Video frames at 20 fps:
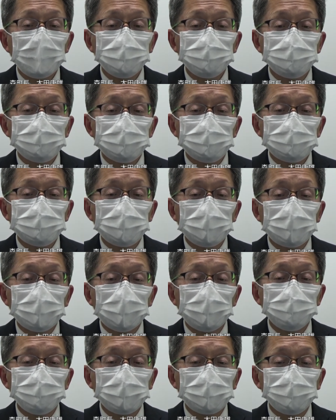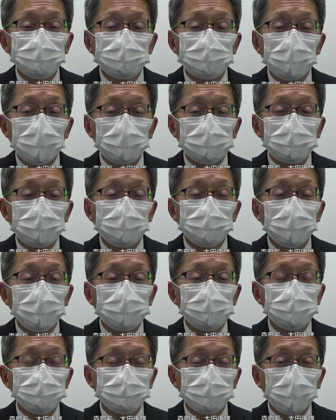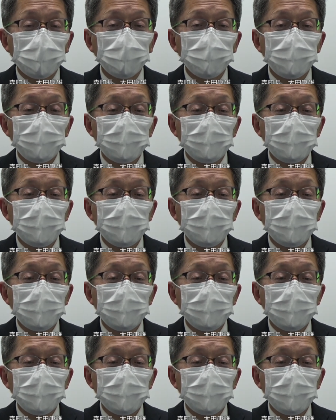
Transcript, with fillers: 不審な電話等があった場合には